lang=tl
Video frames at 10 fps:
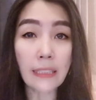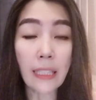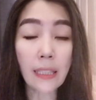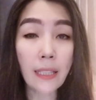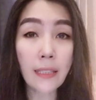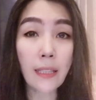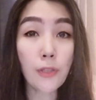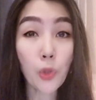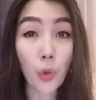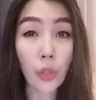nagiging
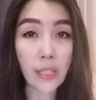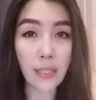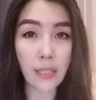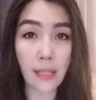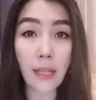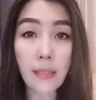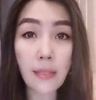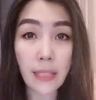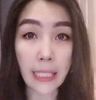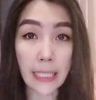source ng
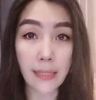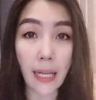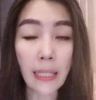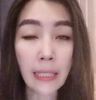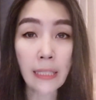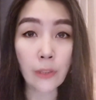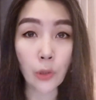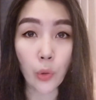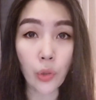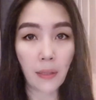stress sa kanila to.